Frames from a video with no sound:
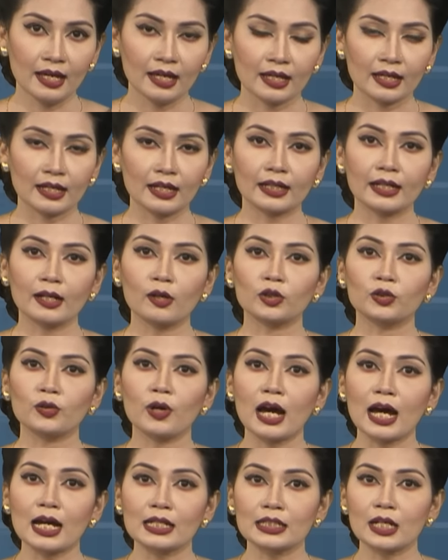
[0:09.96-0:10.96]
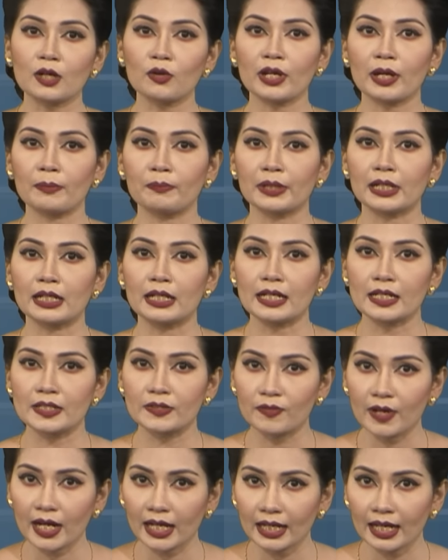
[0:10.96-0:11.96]
এর আগে গত আঠারোই এপ্রিল
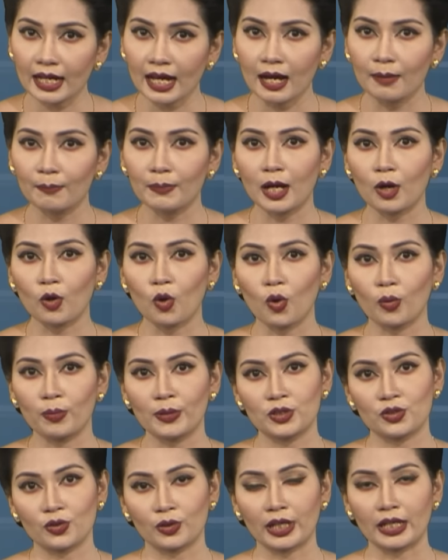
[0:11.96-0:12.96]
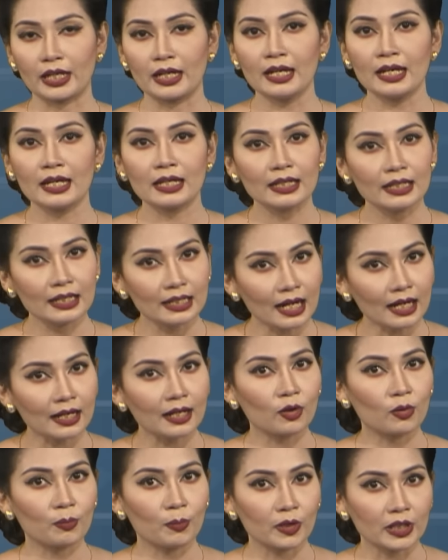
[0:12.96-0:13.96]
ইসরায়েলে হামলার অভিযোগে
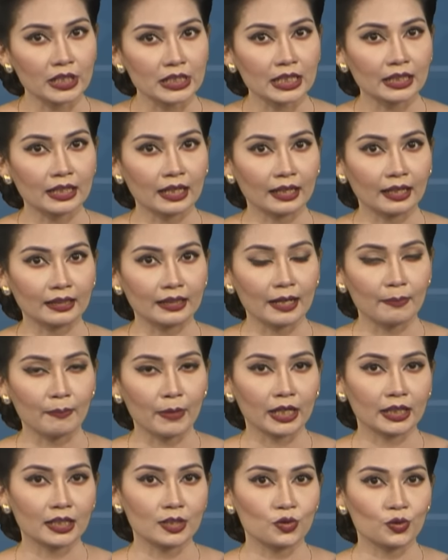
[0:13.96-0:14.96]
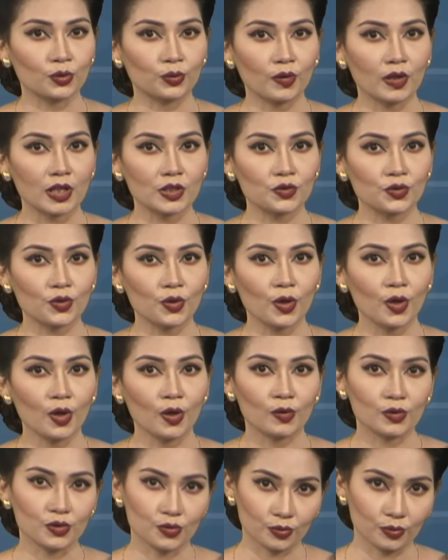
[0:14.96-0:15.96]
ইরানের ওপর নিষেধাজ্ঞা দেয় মার্কিন যুক্তরাষ্ট্র
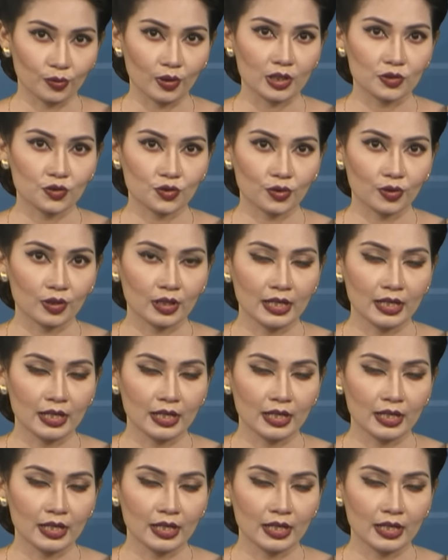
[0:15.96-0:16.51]
ও যুক্তরাজ্য